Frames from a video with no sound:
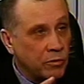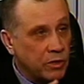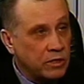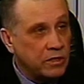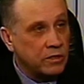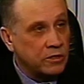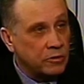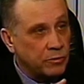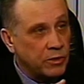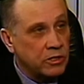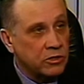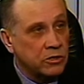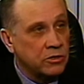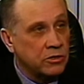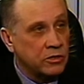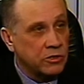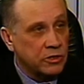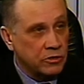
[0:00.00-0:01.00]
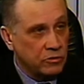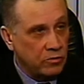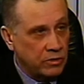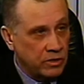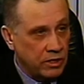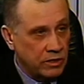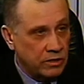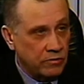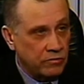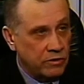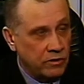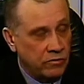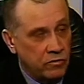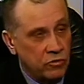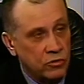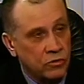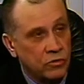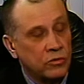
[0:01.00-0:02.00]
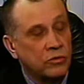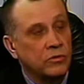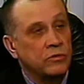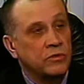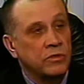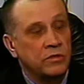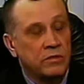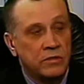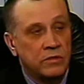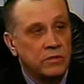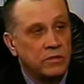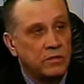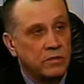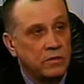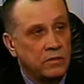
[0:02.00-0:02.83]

один из положительных результатов того, mm -hmm. что случилось.